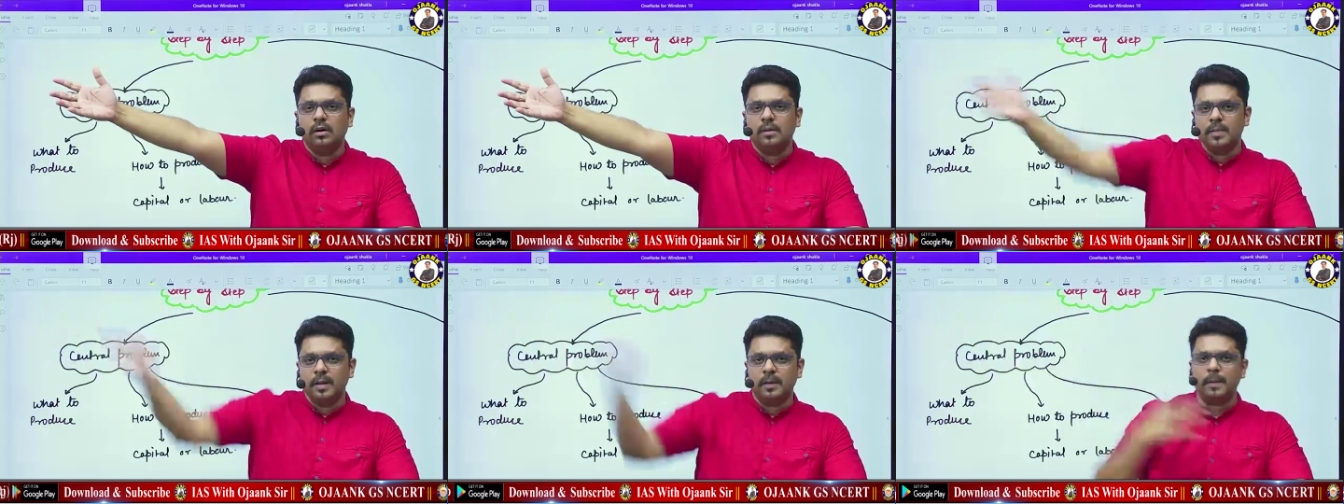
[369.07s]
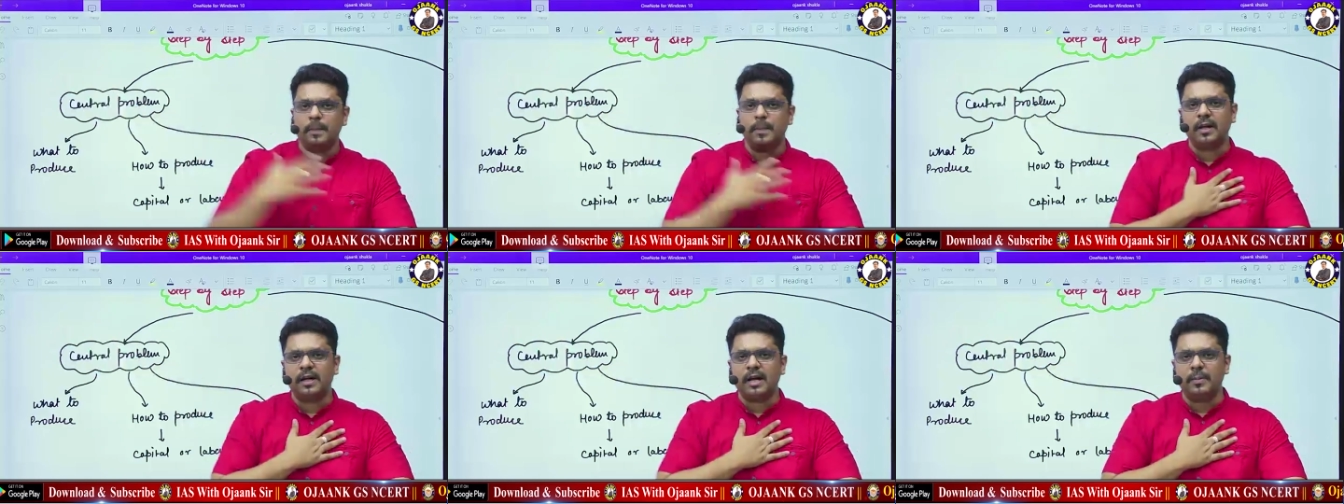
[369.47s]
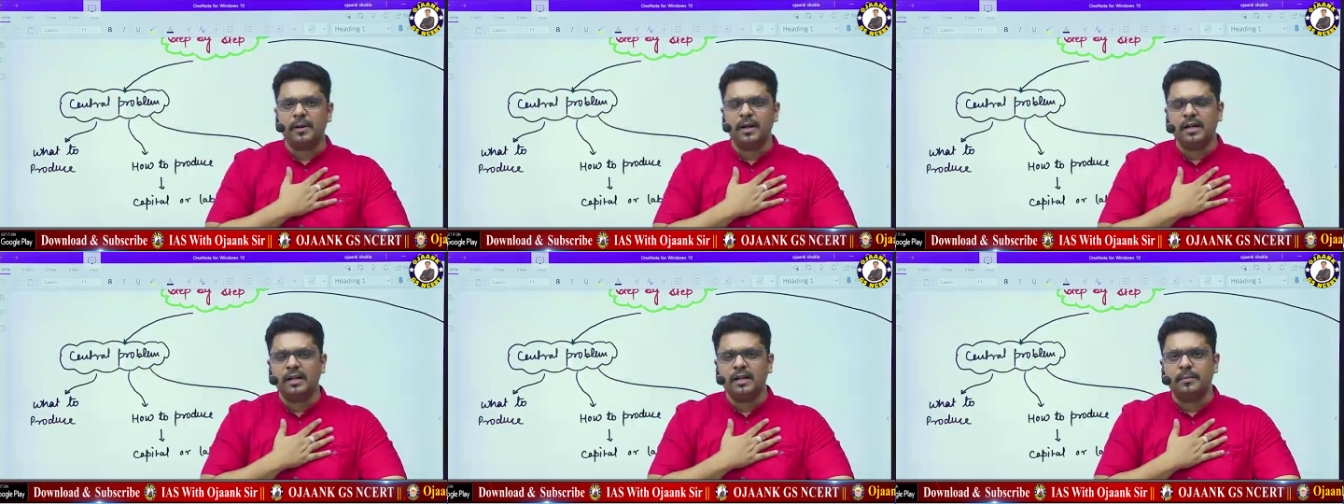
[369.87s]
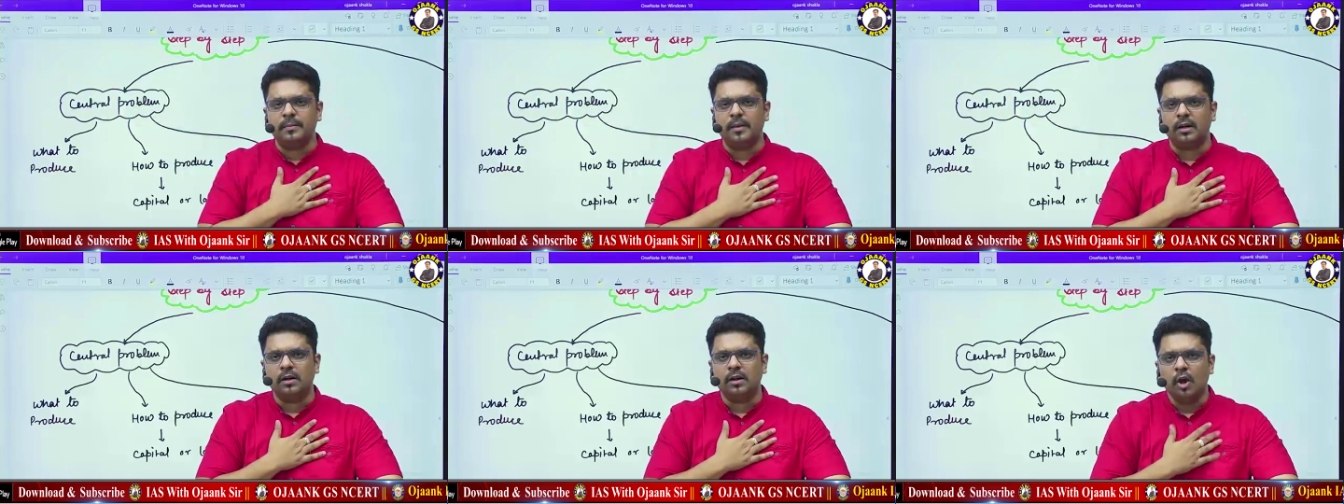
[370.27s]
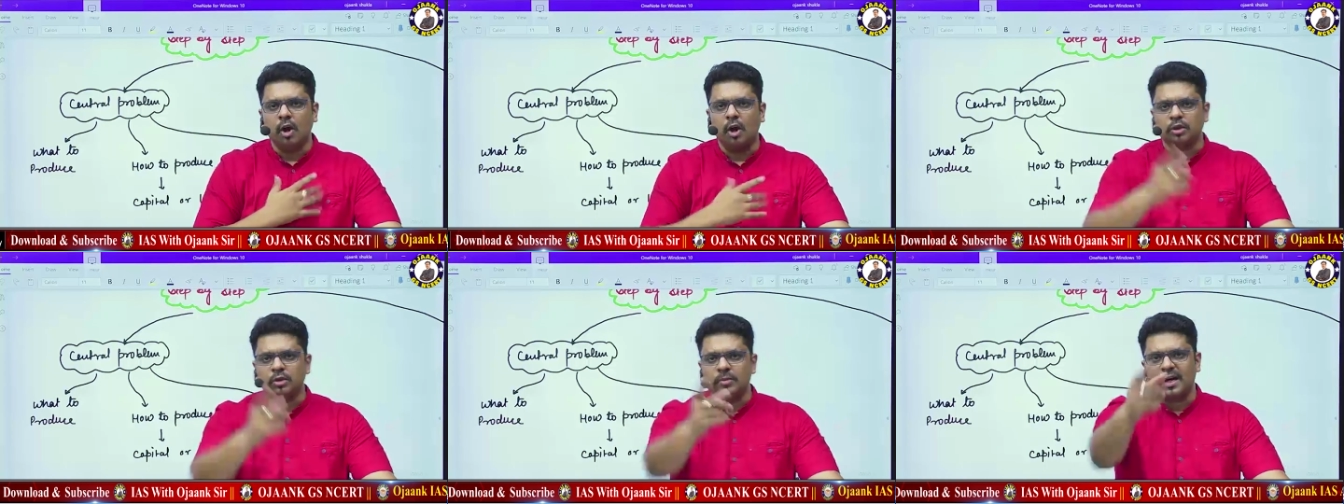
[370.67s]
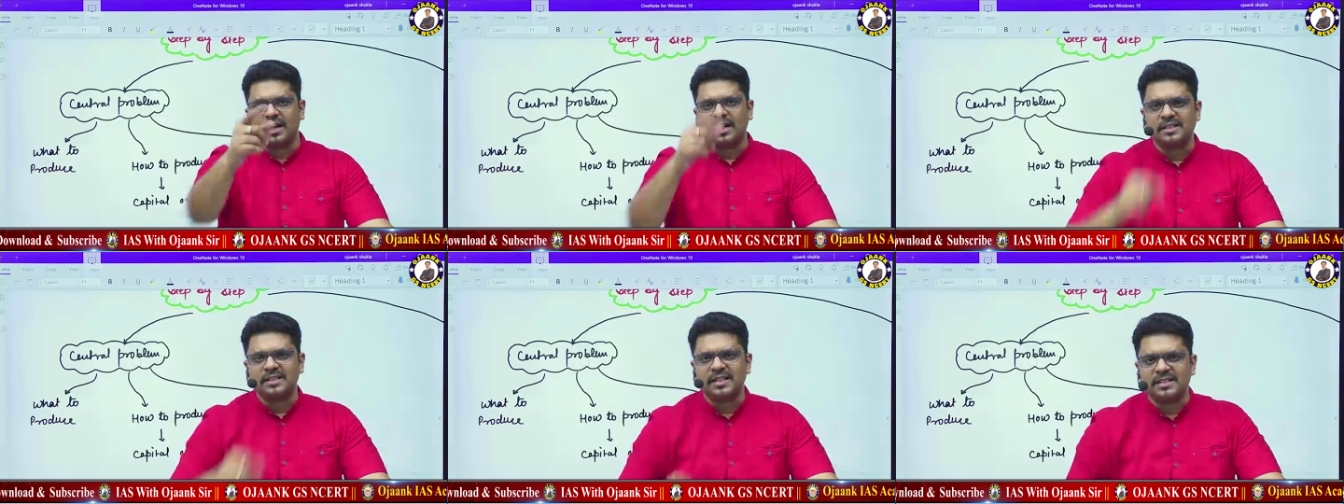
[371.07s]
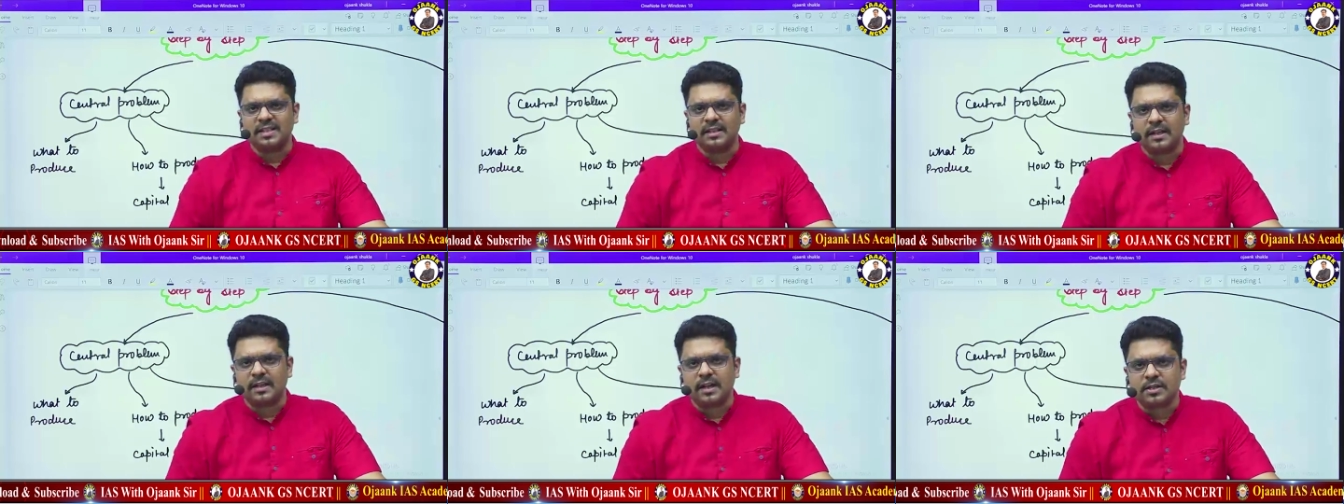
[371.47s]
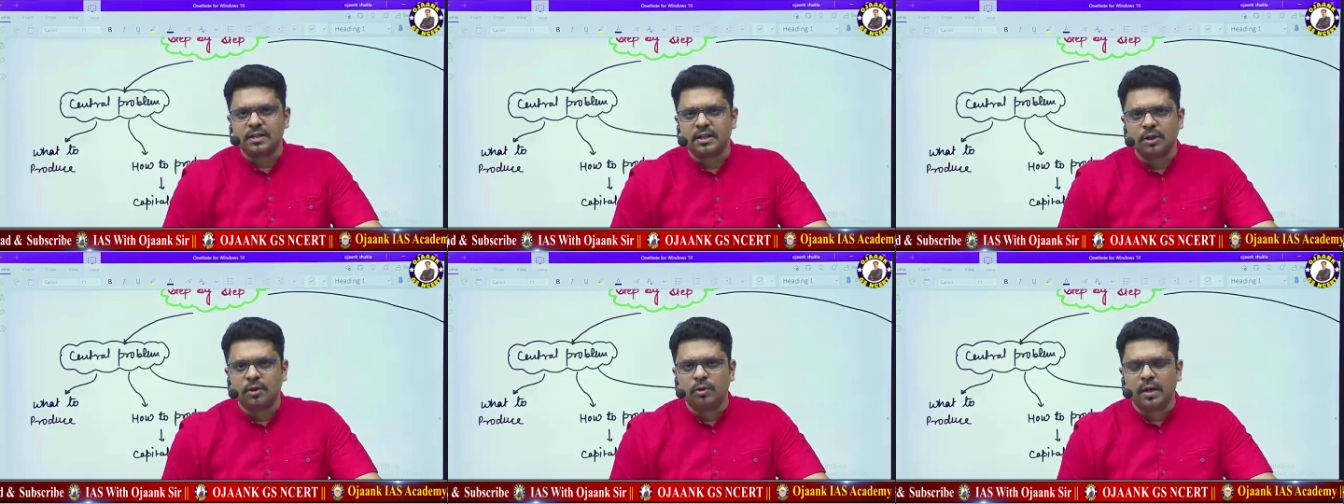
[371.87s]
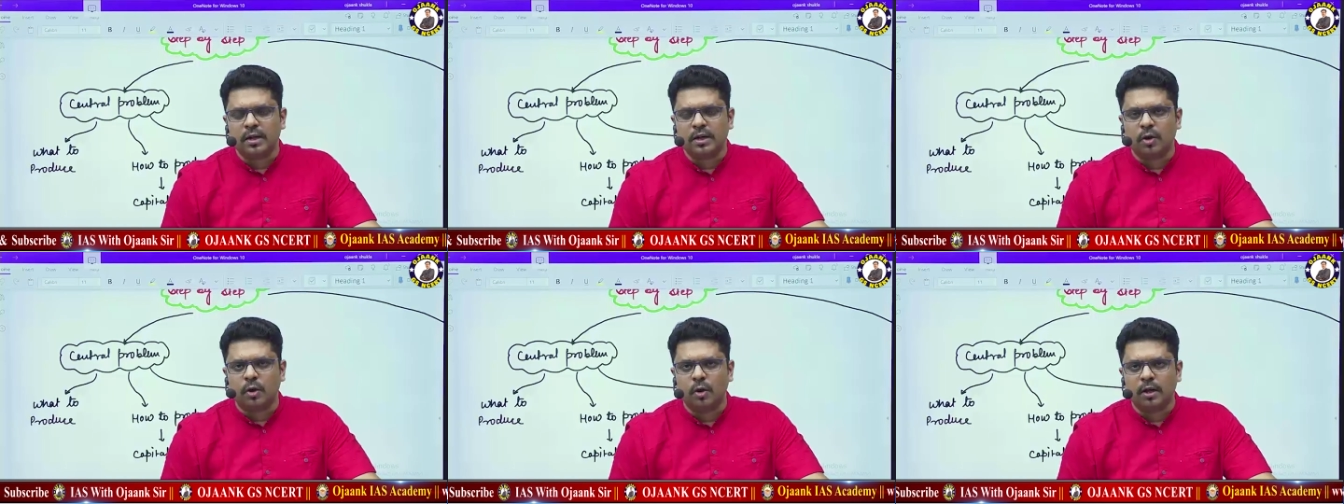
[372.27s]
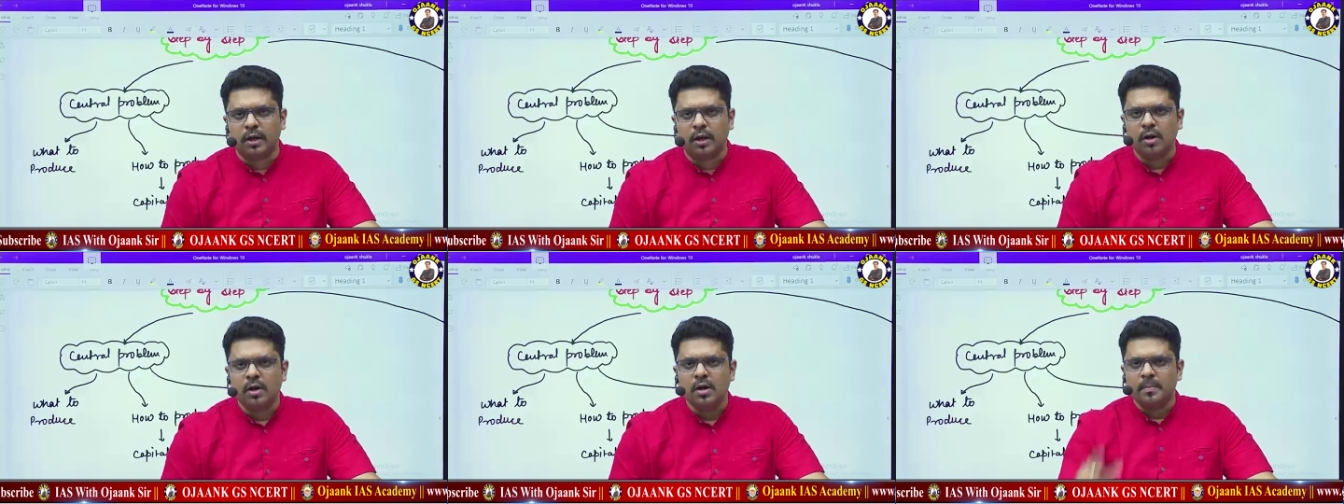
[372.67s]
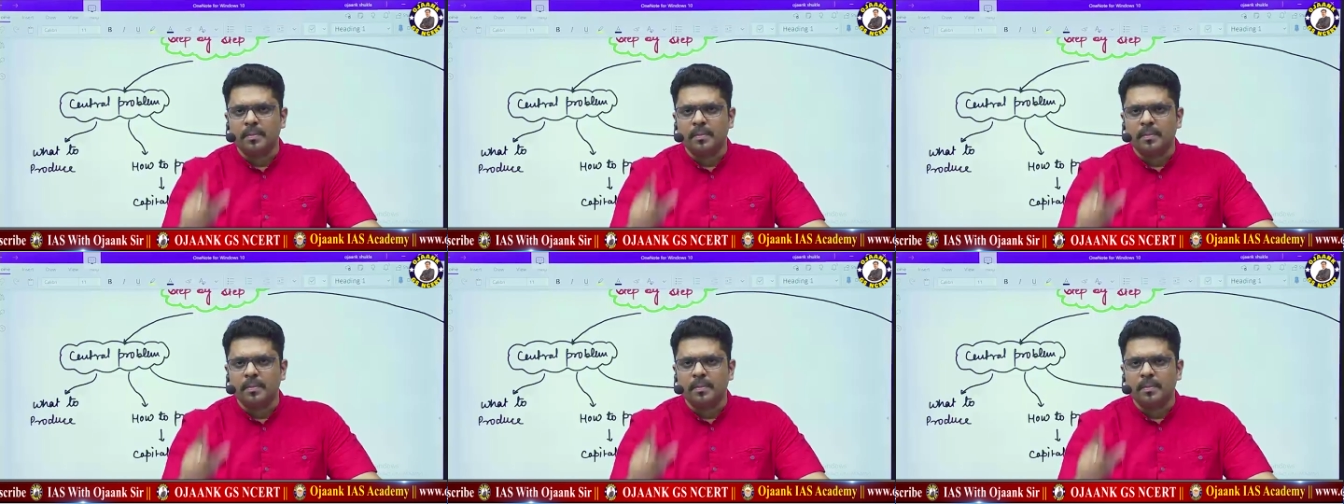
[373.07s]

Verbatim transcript: मेरे पास पर कैपिटा इनकम है और तुम अगर अधिक से अधिक राशन की दुकानें खोल रहे हो